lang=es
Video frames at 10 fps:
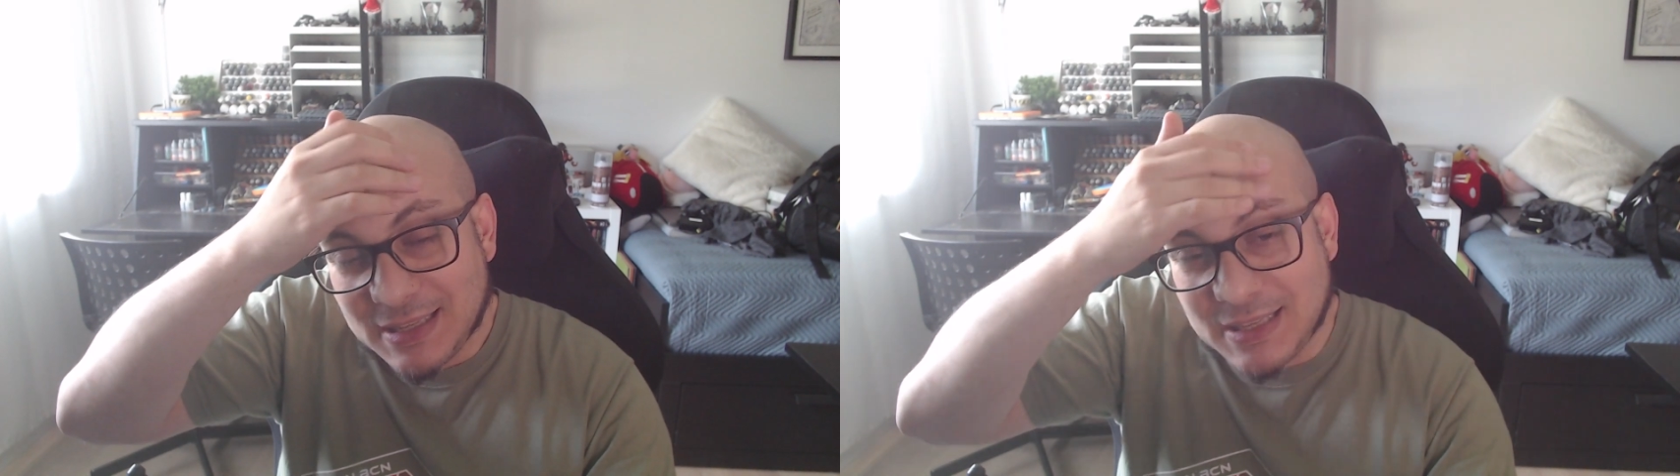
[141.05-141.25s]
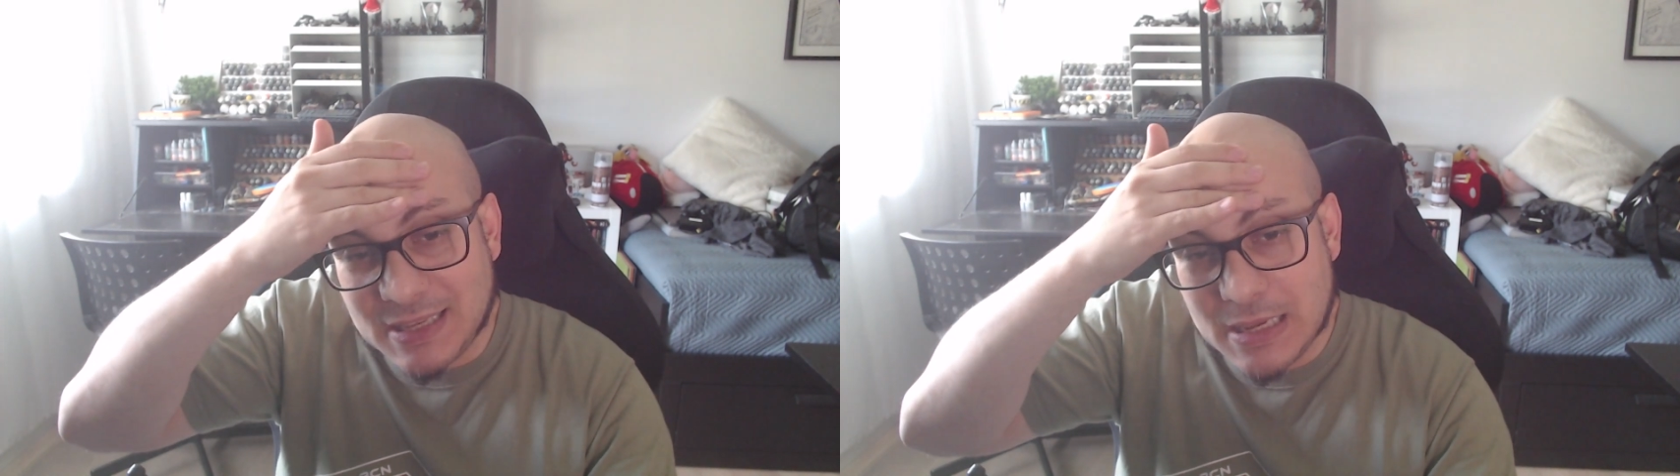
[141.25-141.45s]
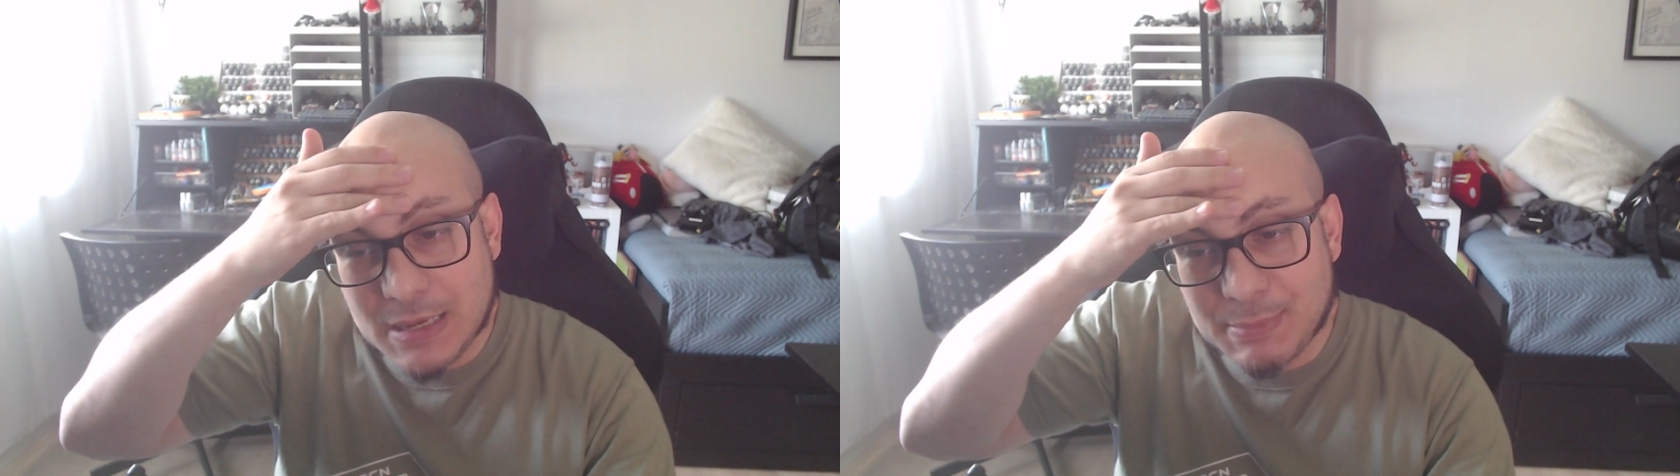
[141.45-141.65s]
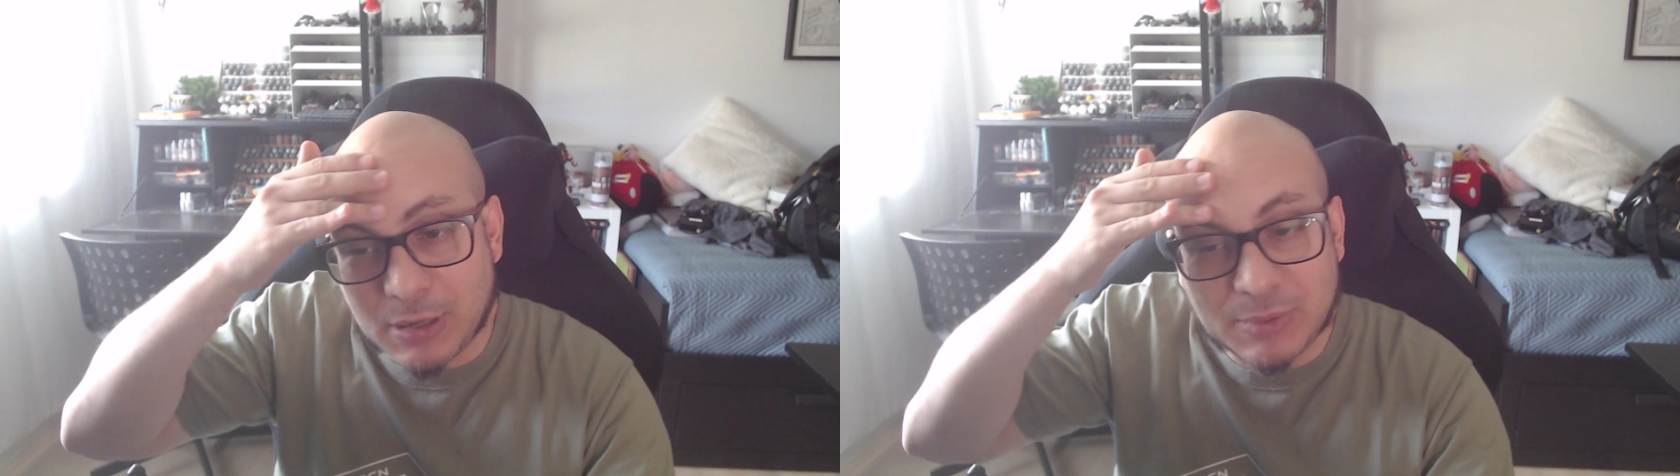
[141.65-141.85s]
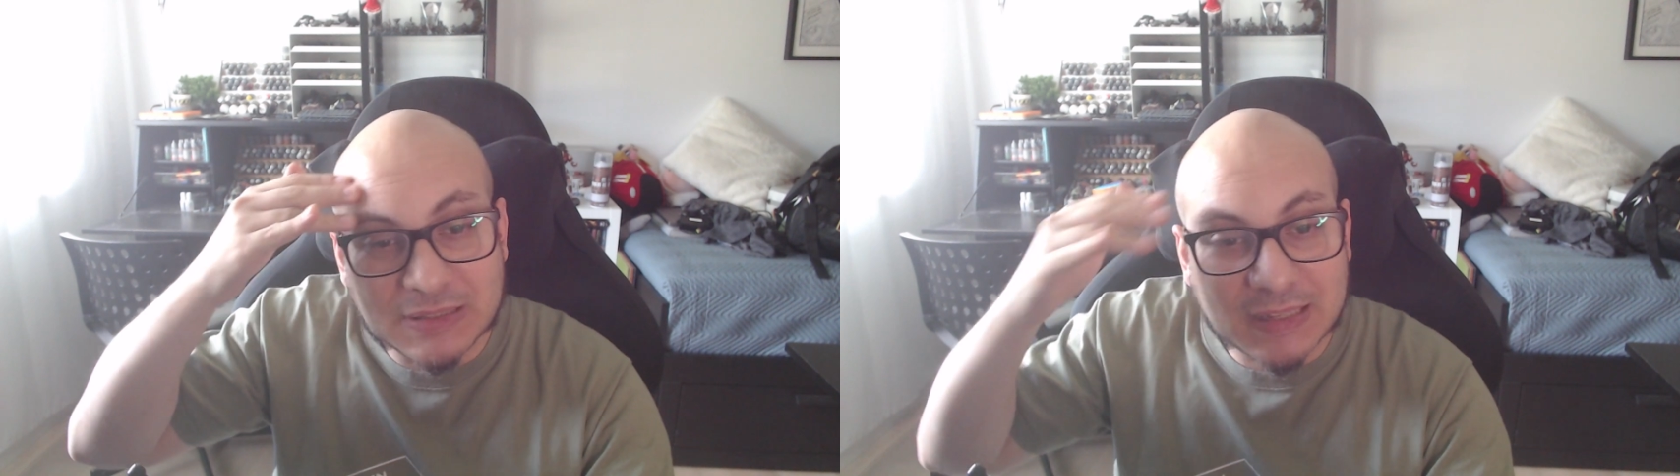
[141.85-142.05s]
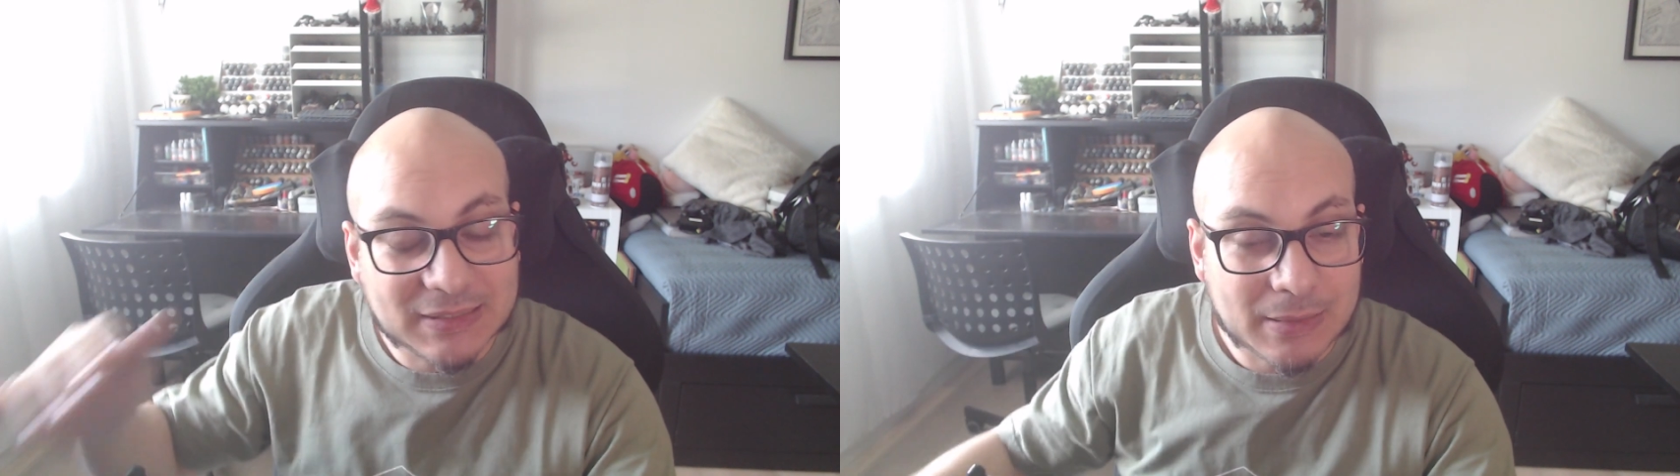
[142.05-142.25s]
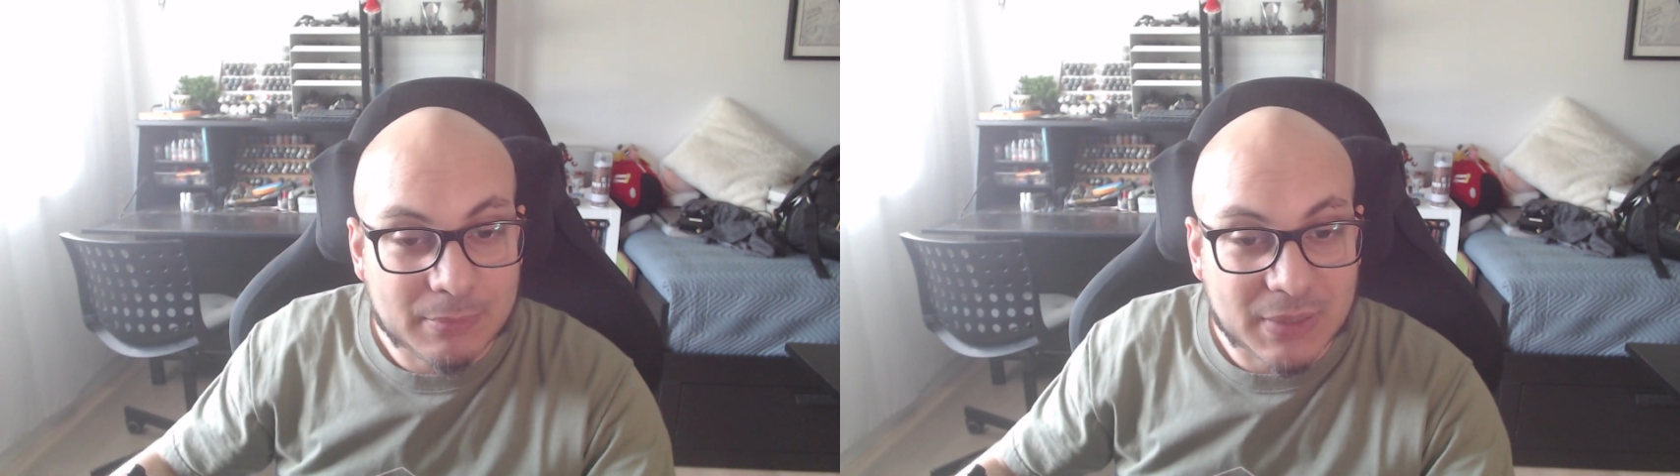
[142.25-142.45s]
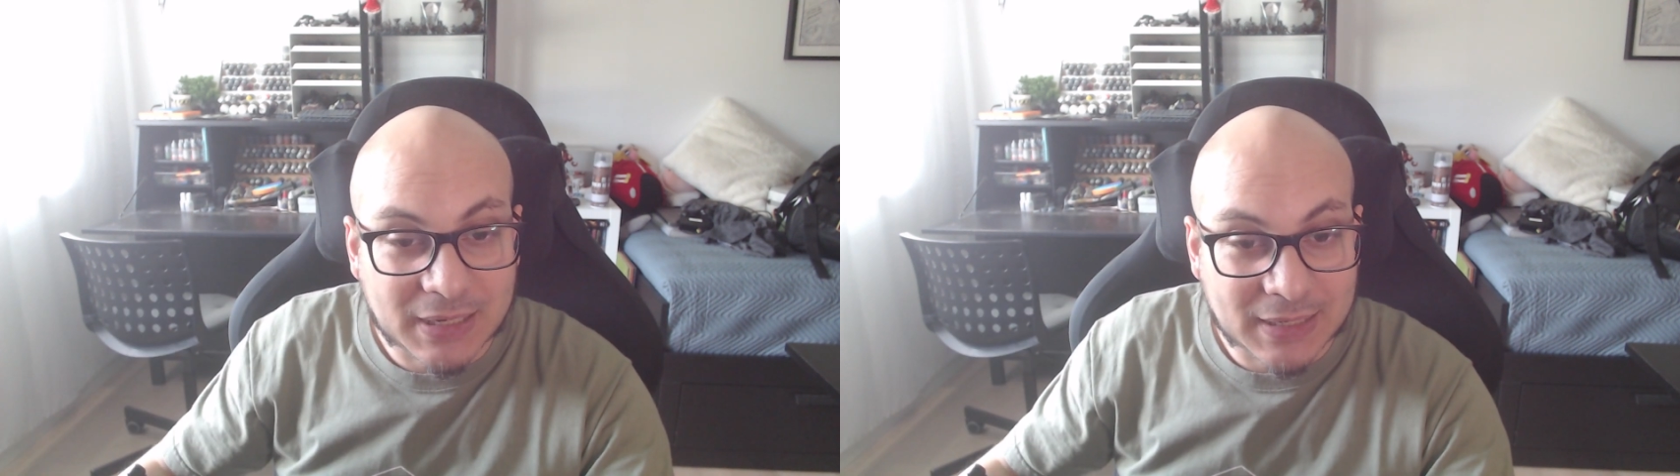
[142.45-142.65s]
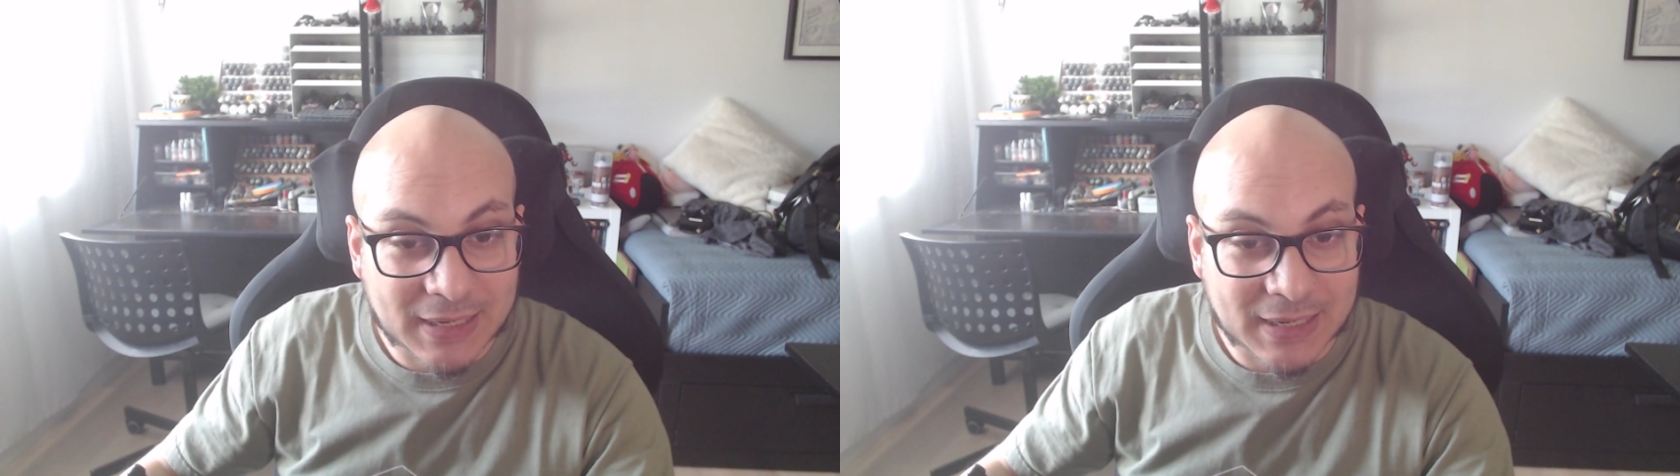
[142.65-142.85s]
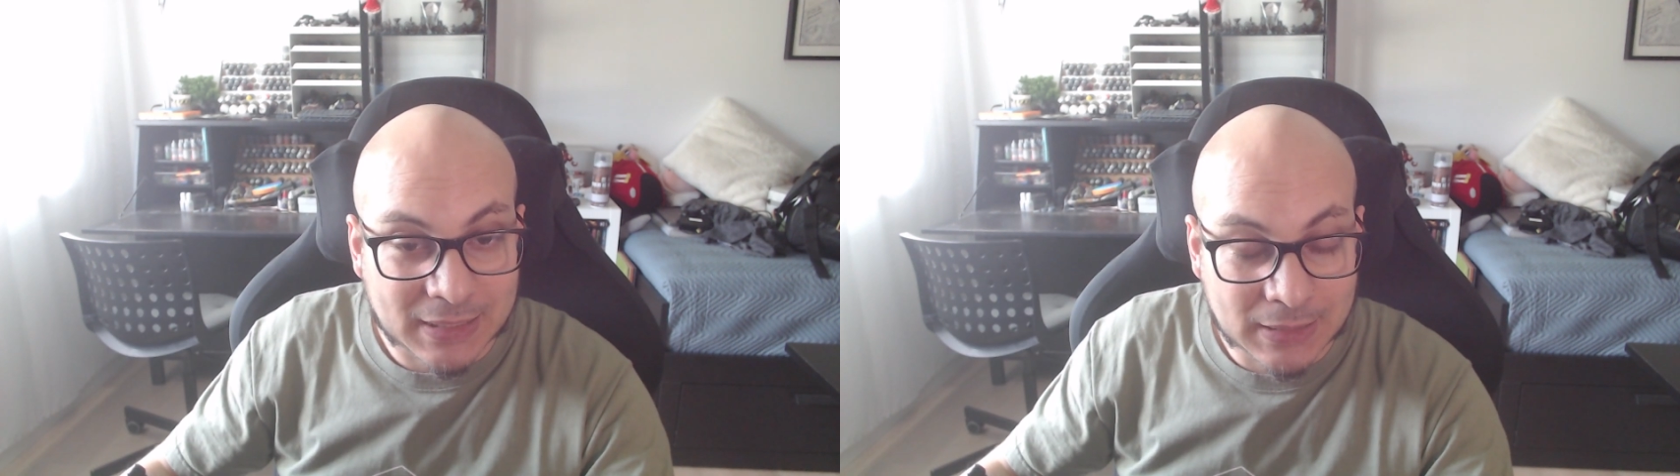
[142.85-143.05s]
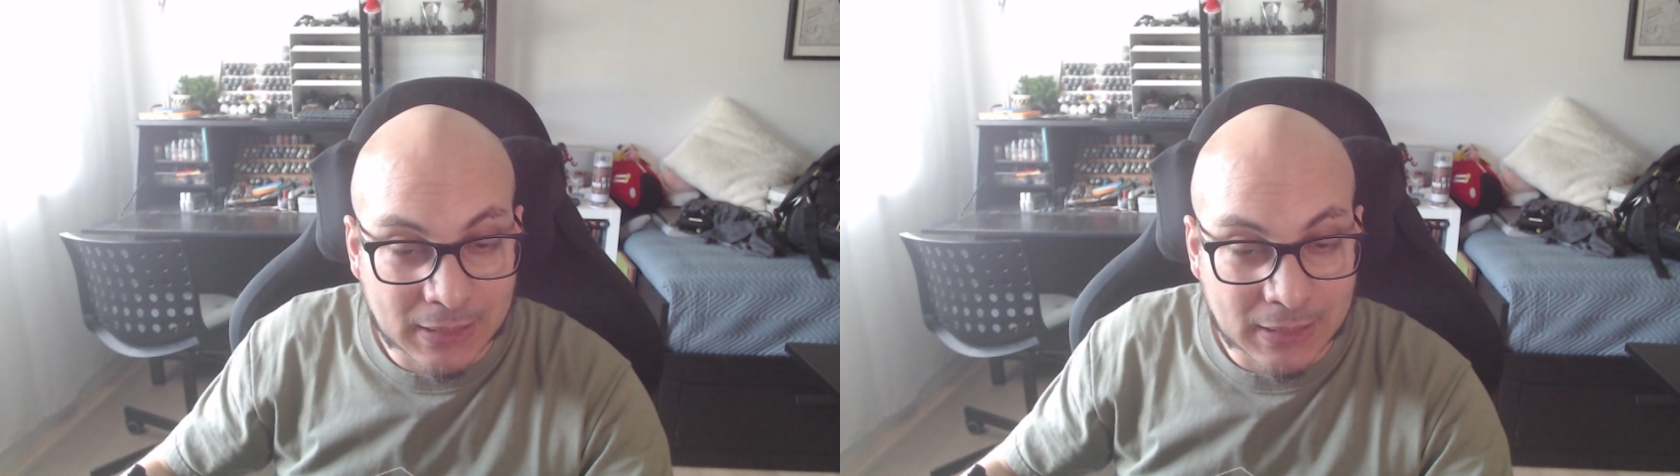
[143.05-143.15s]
Y me voy a pintar también el,